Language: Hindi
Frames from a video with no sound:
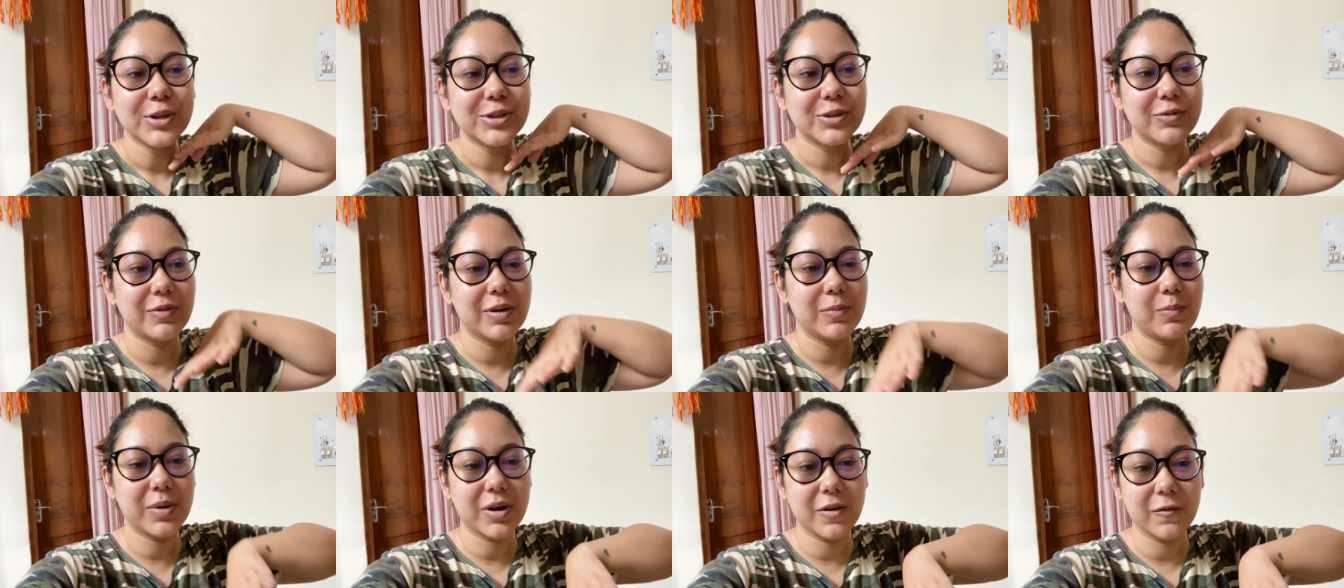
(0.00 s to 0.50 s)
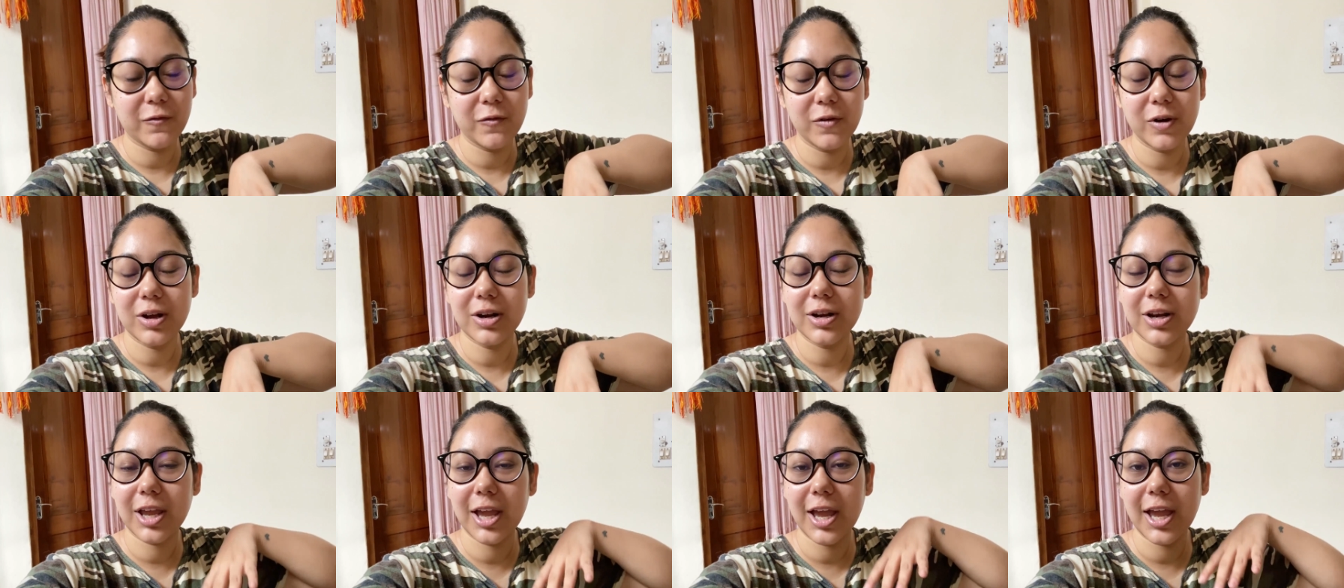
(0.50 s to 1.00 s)
सो वी
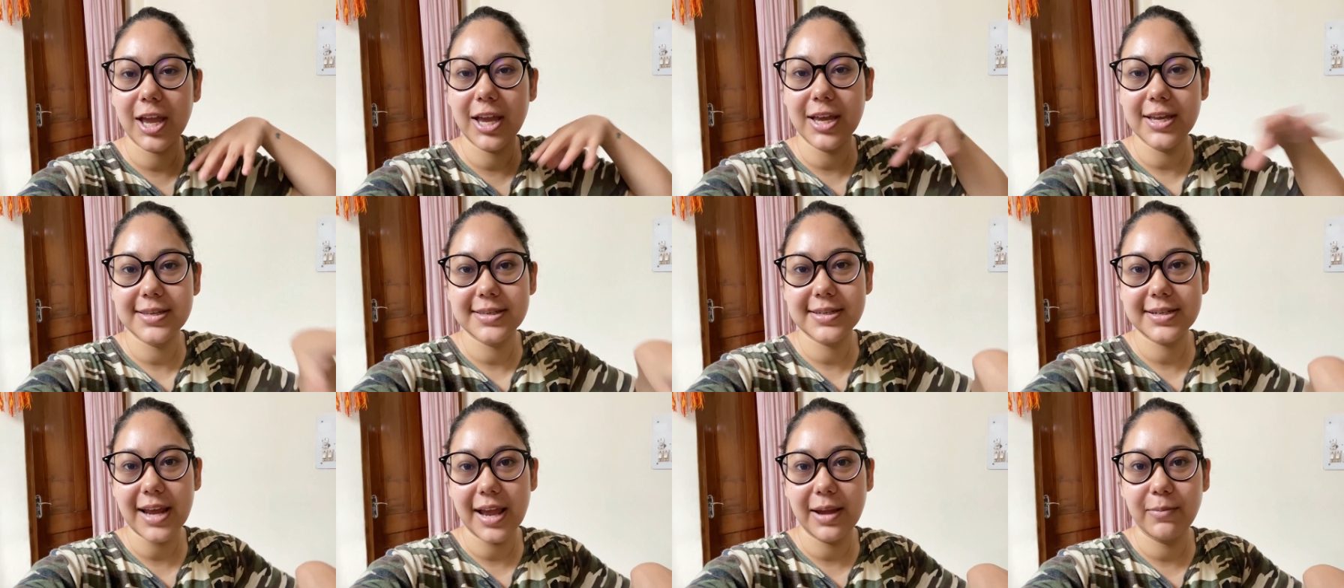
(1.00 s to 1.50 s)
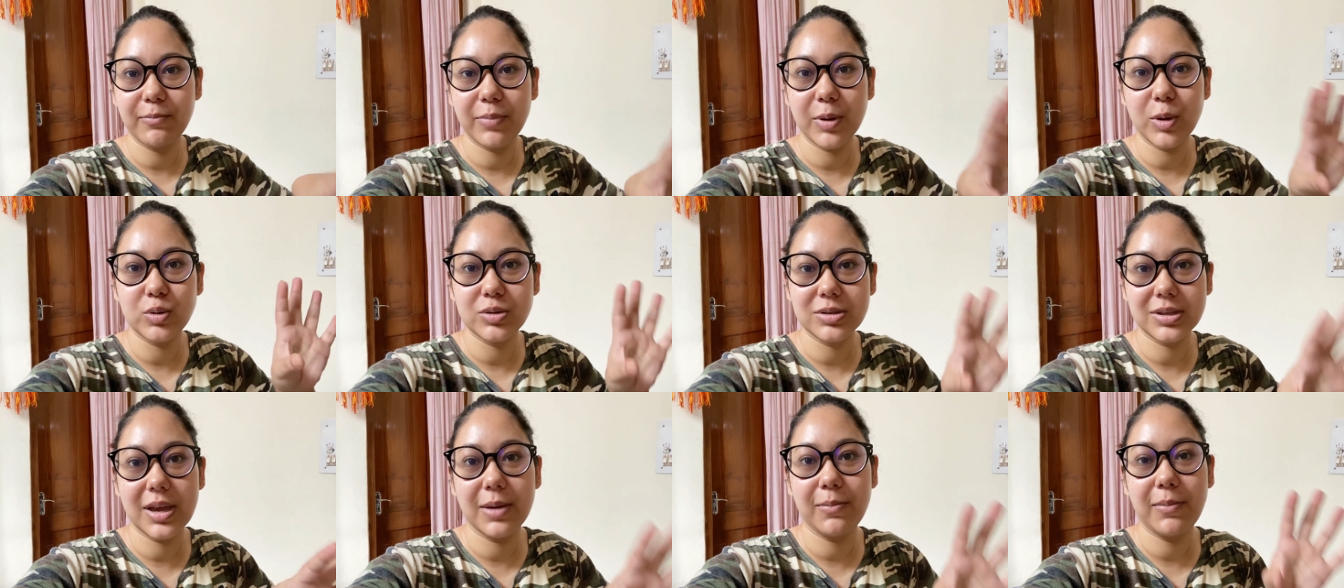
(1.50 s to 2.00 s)
प्रेफर के इस टाइम पे
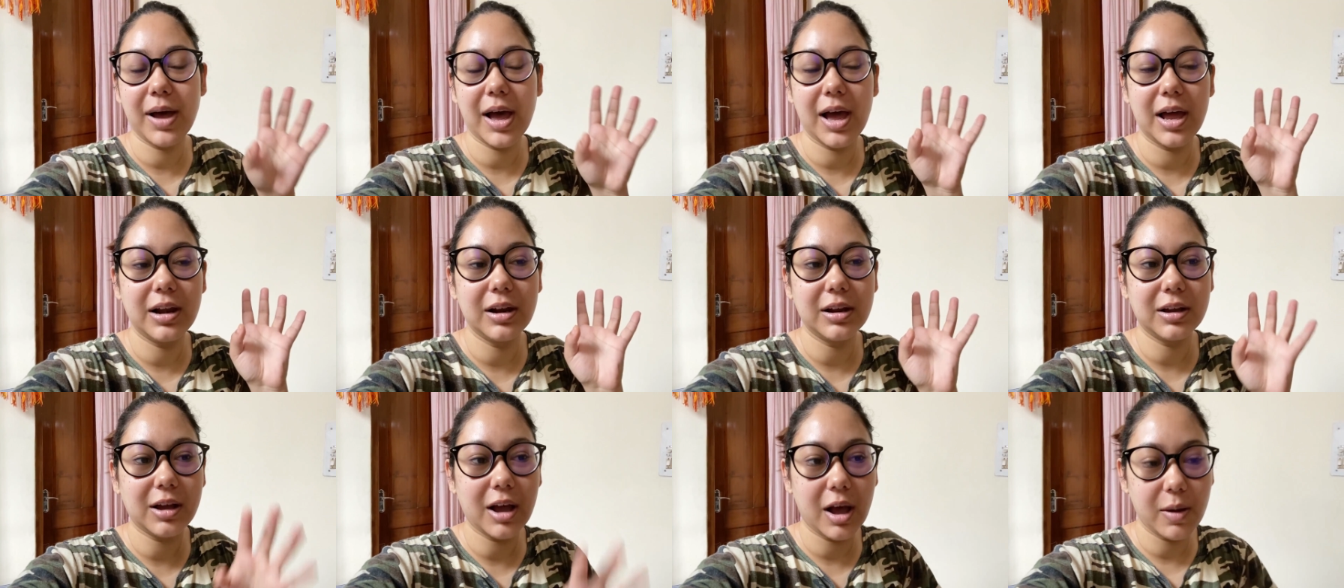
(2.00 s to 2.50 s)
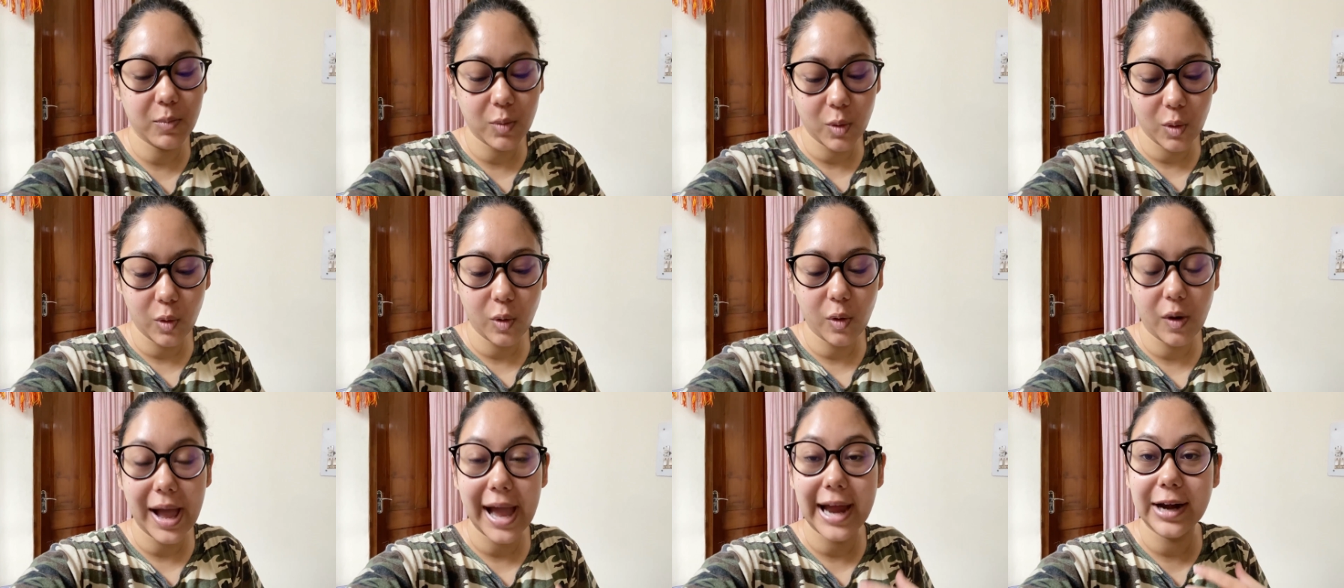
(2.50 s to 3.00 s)
उसके बाल कम
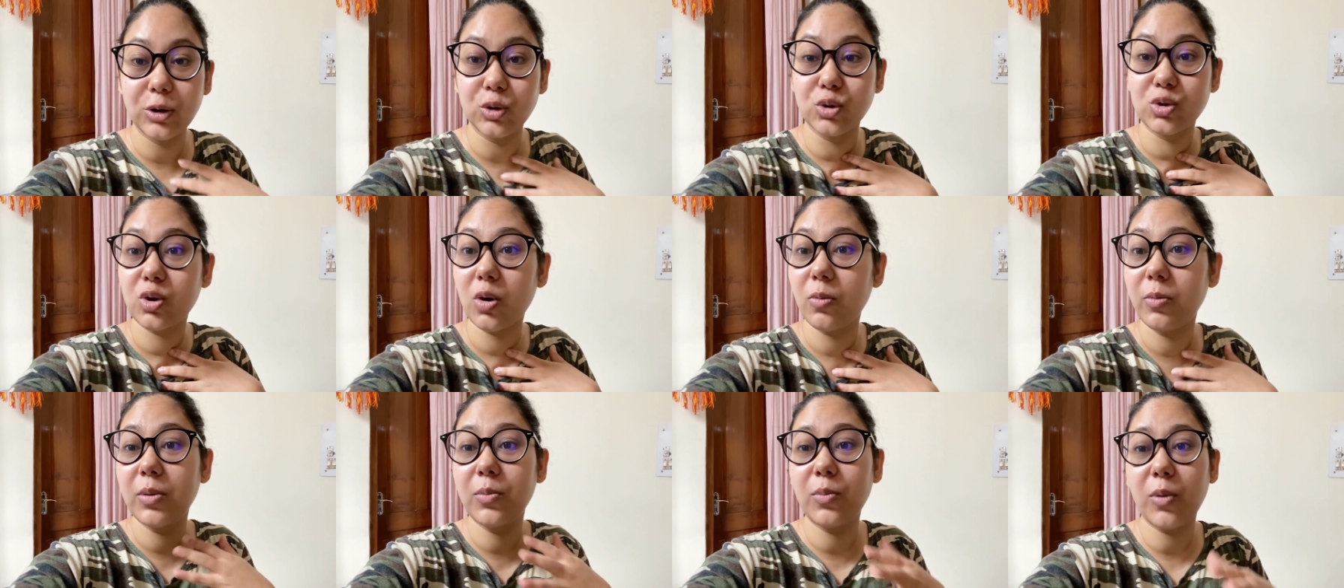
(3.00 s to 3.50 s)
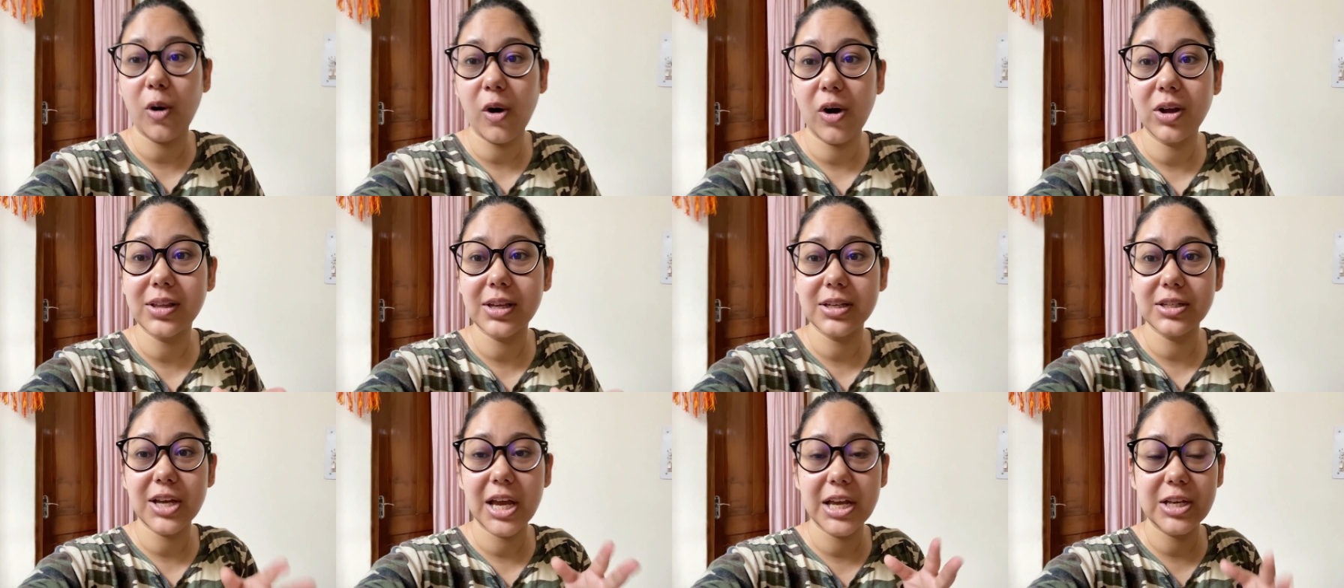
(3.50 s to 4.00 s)
हो एंड उसको भी
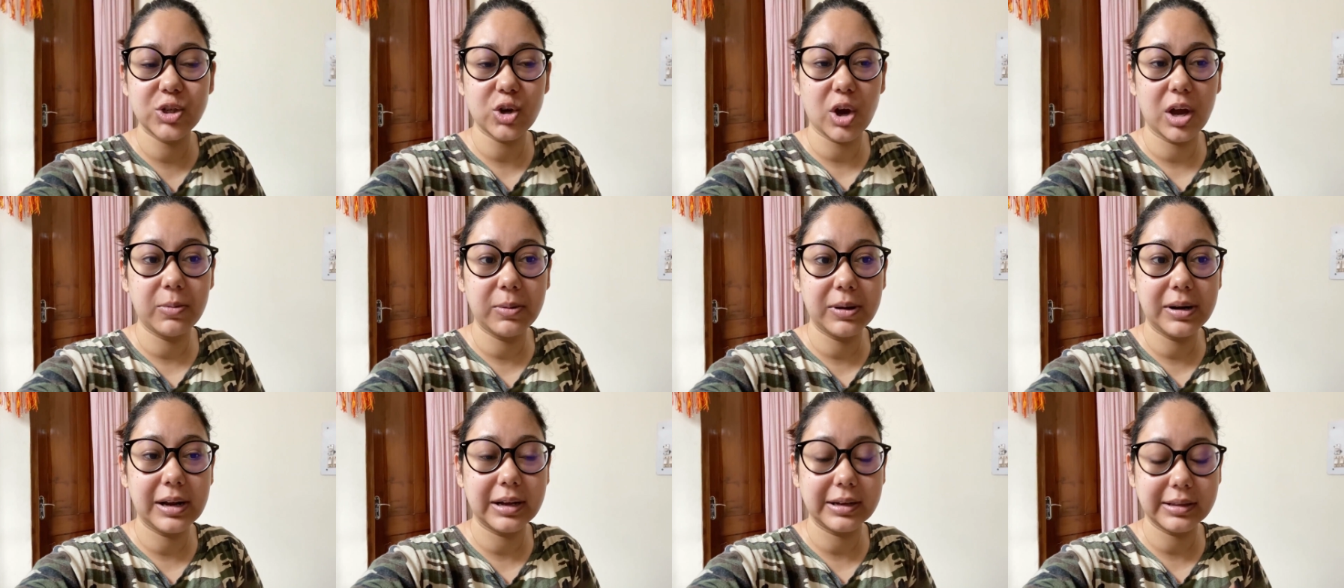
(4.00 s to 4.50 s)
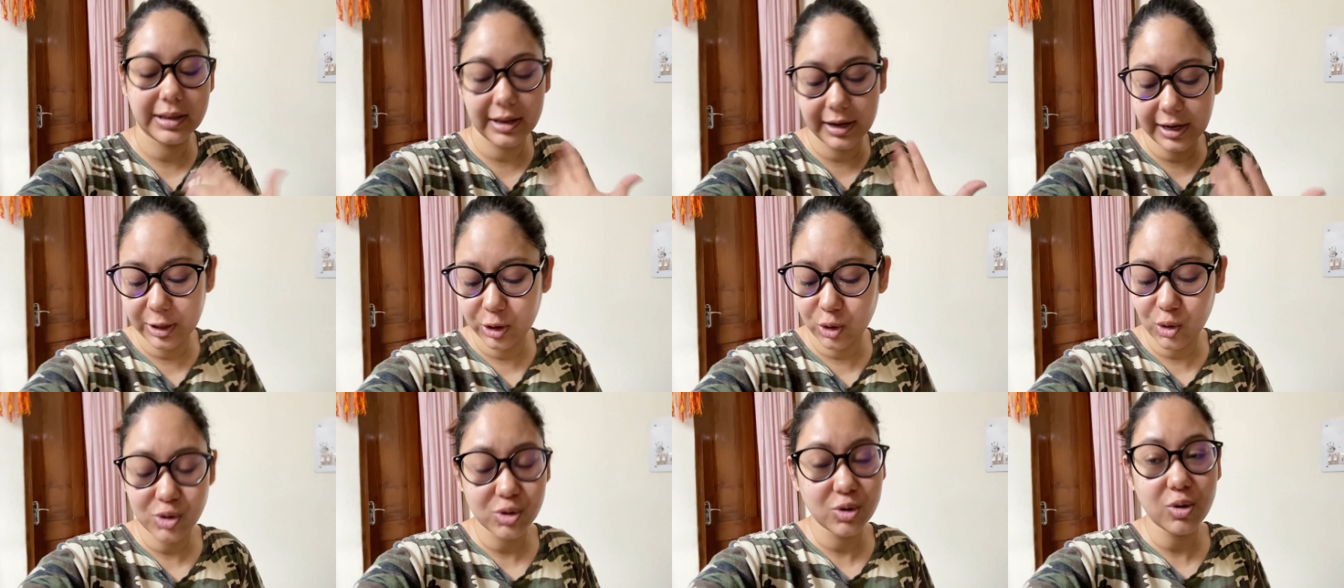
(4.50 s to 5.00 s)
बहुत अच्छा इन्जॉयबल लगता है
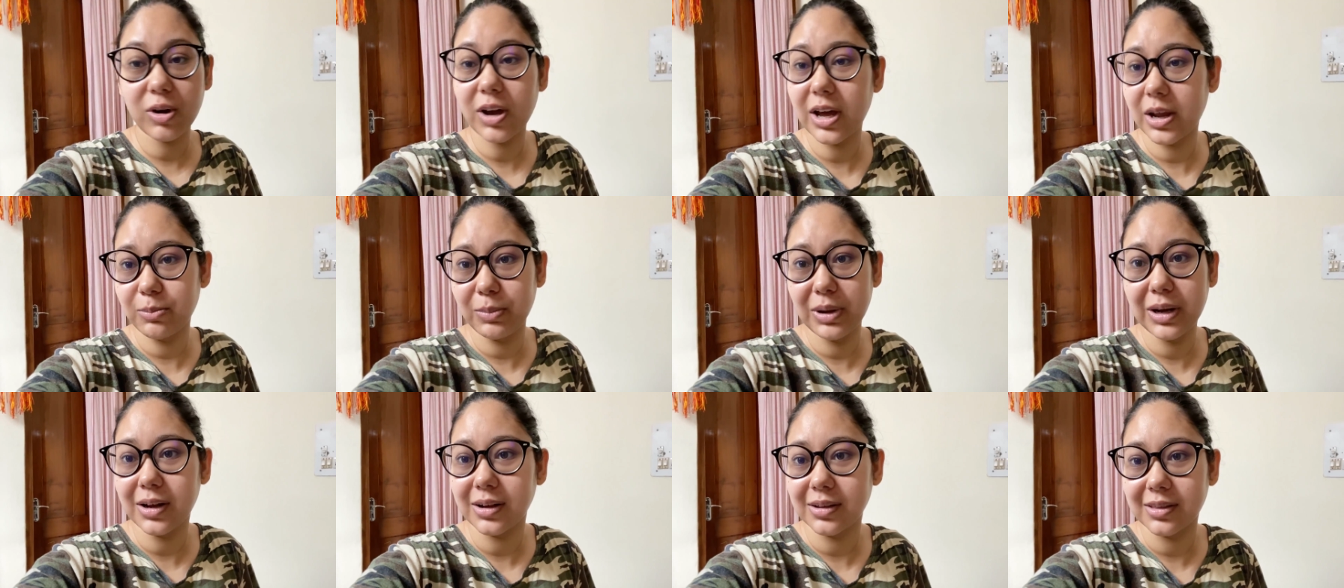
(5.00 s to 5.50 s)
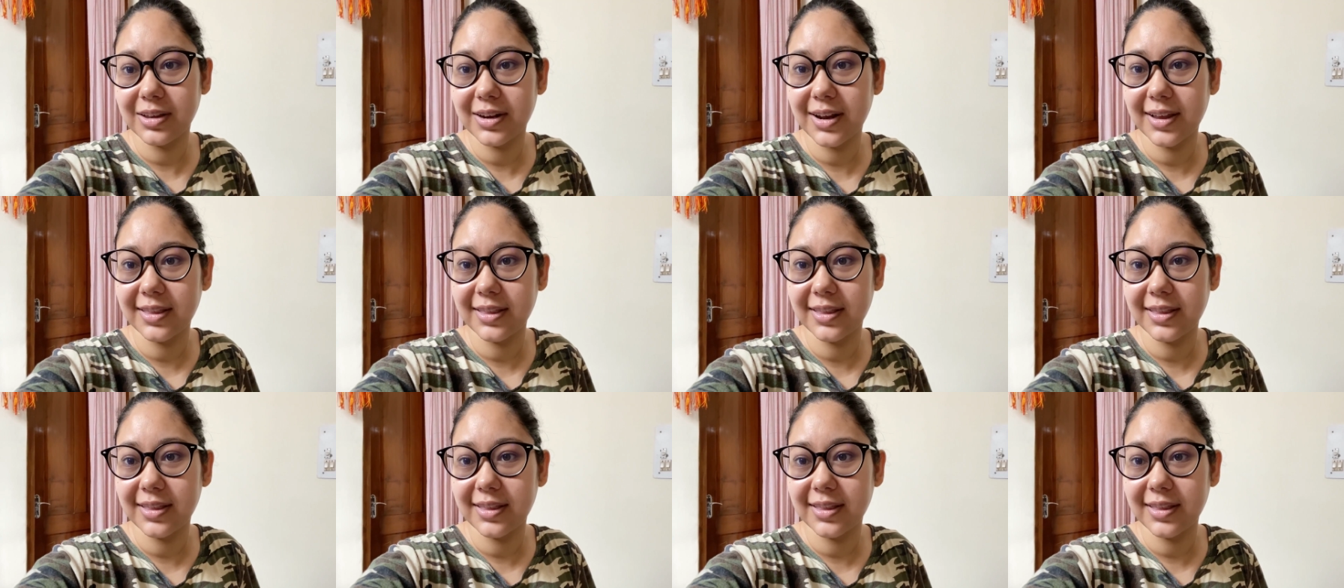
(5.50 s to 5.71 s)
नहीं तो इसको गर्मी लगती